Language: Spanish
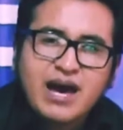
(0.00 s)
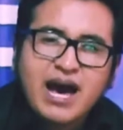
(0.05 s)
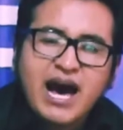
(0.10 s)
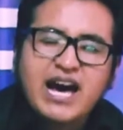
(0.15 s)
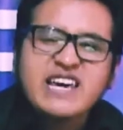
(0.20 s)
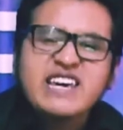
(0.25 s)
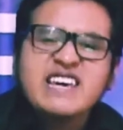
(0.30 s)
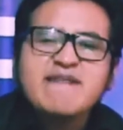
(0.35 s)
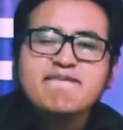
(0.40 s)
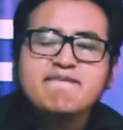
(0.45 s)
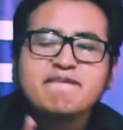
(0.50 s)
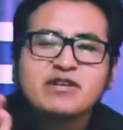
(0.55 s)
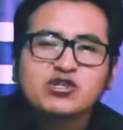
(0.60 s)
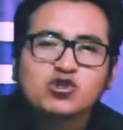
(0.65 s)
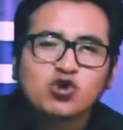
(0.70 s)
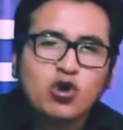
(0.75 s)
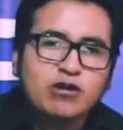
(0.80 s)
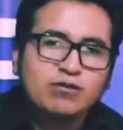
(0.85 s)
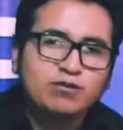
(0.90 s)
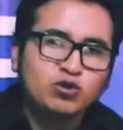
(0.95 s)
Ahí
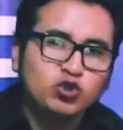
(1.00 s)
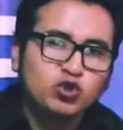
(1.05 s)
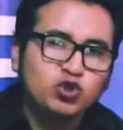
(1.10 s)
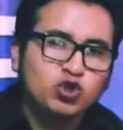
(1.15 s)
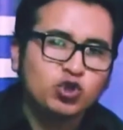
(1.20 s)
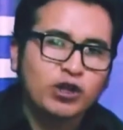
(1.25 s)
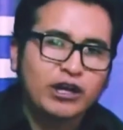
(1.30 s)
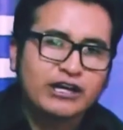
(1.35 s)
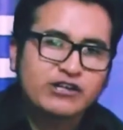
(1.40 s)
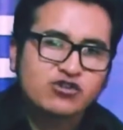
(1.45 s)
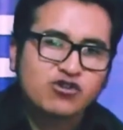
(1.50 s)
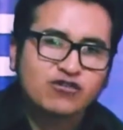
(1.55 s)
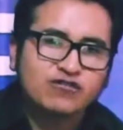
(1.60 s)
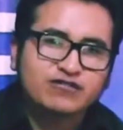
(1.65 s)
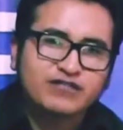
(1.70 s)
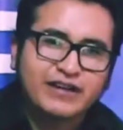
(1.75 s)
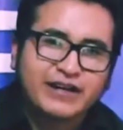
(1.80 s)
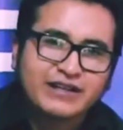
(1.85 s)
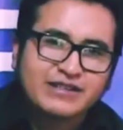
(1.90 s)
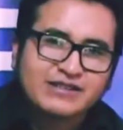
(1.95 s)
empezó el mundo de las
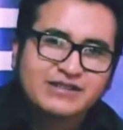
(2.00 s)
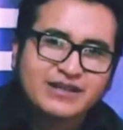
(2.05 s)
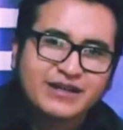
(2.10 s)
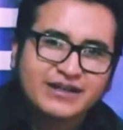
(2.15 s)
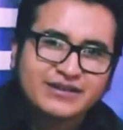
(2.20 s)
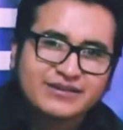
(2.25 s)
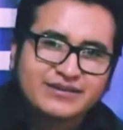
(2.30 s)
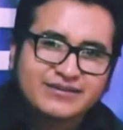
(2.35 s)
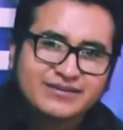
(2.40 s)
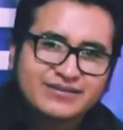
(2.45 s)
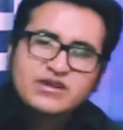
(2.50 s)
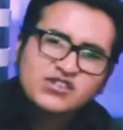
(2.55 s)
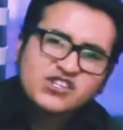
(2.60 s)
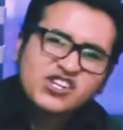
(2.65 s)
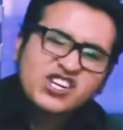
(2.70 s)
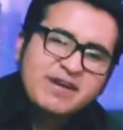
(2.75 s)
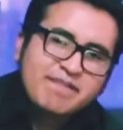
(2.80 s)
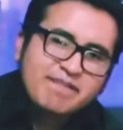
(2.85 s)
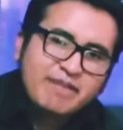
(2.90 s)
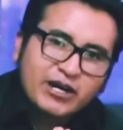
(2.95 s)
conferencias.
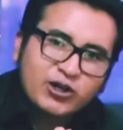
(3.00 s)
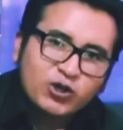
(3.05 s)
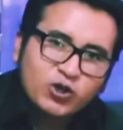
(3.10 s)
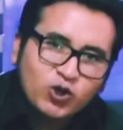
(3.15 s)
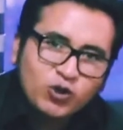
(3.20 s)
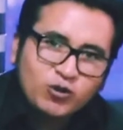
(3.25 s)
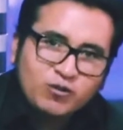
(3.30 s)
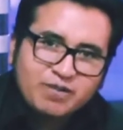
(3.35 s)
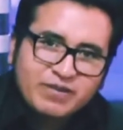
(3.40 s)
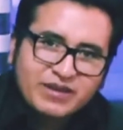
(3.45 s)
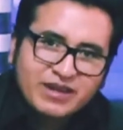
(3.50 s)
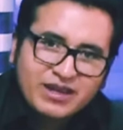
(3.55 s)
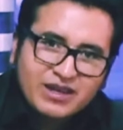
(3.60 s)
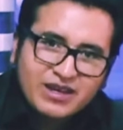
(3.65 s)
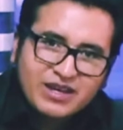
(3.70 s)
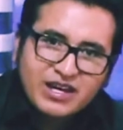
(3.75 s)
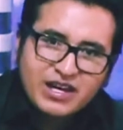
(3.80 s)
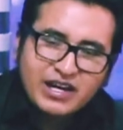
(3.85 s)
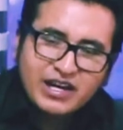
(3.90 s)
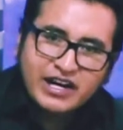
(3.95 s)
Sin embargo,
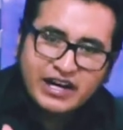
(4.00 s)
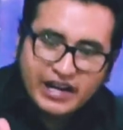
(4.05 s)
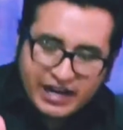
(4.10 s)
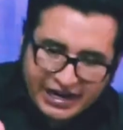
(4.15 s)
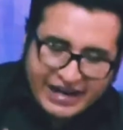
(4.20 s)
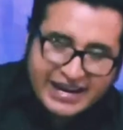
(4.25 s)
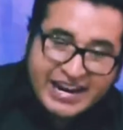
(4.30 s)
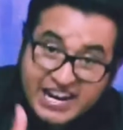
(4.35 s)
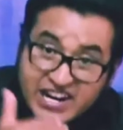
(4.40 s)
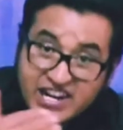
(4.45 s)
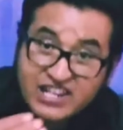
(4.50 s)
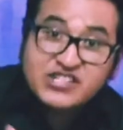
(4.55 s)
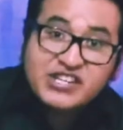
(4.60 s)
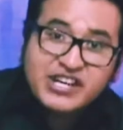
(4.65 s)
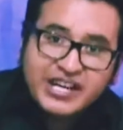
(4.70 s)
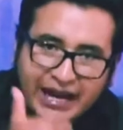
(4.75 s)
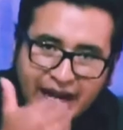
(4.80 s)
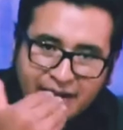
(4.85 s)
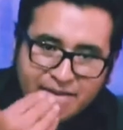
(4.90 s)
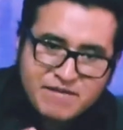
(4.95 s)
en
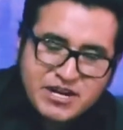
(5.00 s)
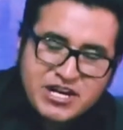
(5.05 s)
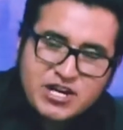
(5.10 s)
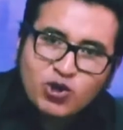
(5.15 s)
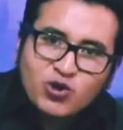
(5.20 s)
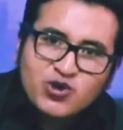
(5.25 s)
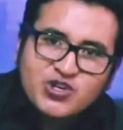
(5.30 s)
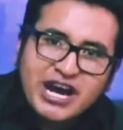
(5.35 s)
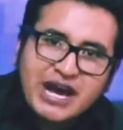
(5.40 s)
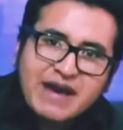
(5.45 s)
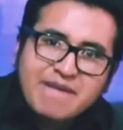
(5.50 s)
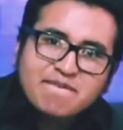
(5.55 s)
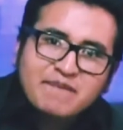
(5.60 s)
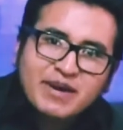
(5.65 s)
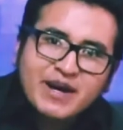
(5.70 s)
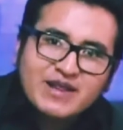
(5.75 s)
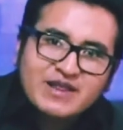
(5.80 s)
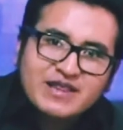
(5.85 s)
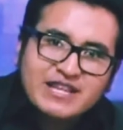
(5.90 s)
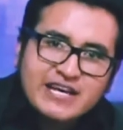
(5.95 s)
ese camino ya
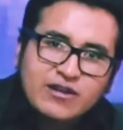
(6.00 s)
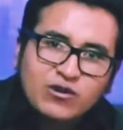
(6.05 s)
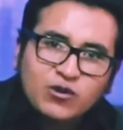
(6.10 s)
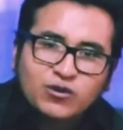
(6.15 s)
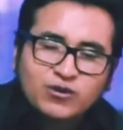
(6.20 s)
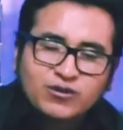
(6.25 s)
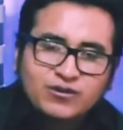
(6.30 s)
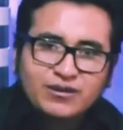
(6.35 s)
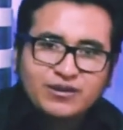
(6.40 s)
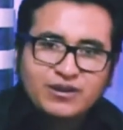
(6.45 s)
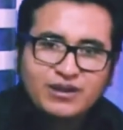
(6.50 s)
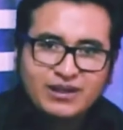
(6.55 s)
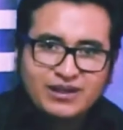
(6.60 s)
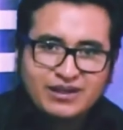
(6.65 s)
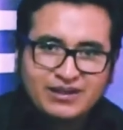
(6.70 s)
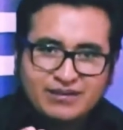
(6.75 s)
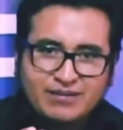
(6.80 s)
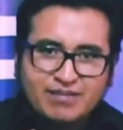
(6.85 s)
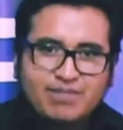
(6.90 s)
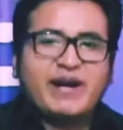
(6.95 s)
emprendido
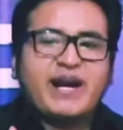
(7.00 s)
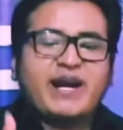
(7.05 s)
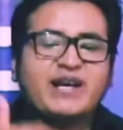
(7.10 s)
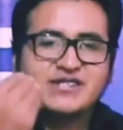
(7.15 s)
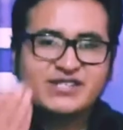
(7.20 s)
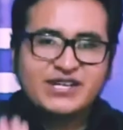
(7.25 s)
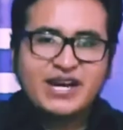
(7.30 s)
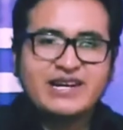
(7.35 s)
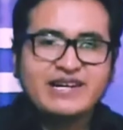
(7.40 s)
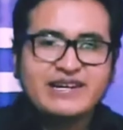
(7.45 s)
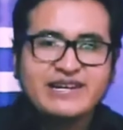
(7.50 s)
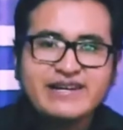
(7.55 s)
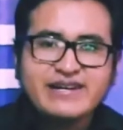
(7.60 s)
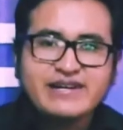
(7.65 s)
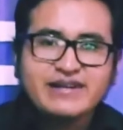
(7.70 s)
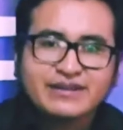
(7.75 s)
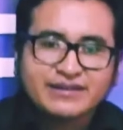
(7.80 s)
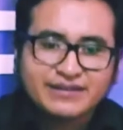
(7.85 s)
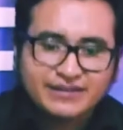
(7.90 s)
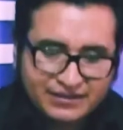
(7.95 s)
para
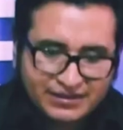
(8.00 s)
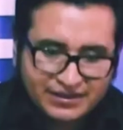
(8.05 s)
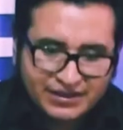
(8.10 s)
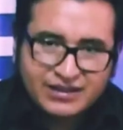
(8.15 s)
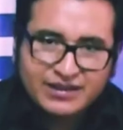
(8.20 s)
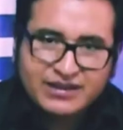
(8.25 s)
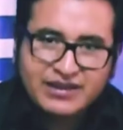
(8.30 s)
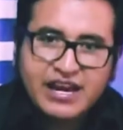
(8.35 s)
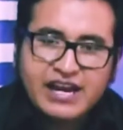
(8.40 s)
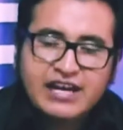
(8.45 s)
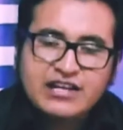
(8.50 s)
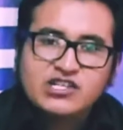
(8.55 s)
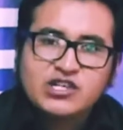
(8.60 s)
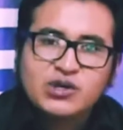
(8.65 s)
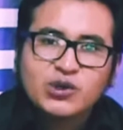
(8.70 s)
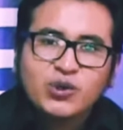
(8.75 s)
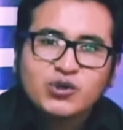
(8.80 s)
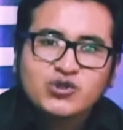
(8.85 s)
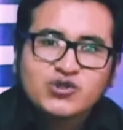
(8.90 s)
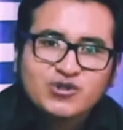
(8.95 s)
salir de
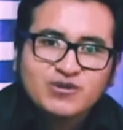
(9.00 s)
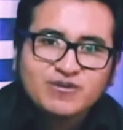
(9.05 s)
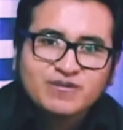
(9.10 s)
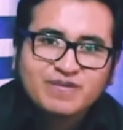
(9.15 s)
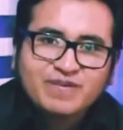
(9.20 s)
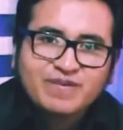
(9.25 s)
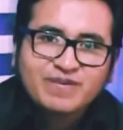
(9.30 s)
ese hoyo,